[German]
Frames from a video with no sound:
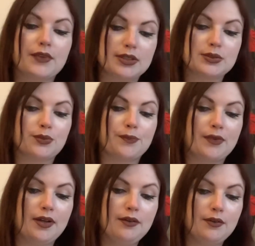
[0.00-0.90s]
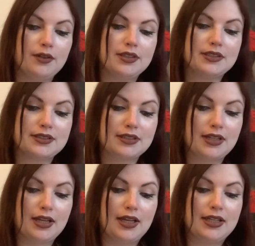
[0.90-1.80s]
So, ne? Und
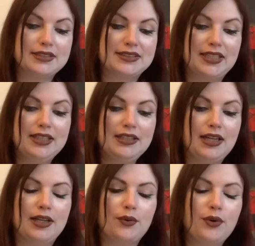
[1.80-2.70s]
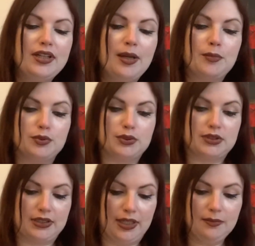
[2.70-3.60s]
zehn, äh, neun der
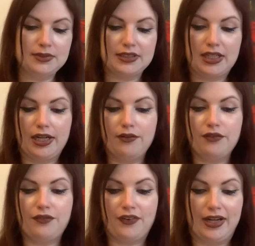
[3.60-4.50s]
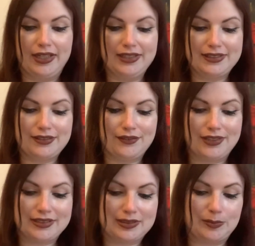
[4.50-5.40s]
Münzen, ja, wir sind clarified und
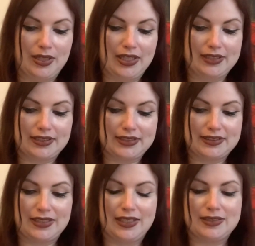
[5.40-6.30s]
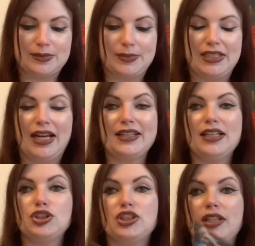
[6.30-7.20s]
das ist mega interessant. Mit acht
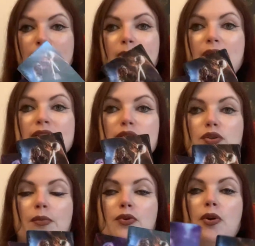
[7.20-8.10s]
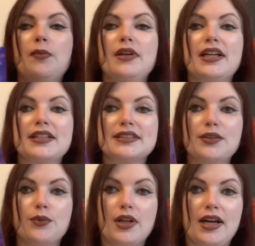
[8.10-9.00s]
der Stäben, also es kommt
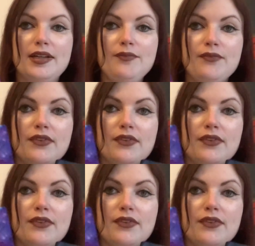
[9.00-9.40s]
Kommunikation rein.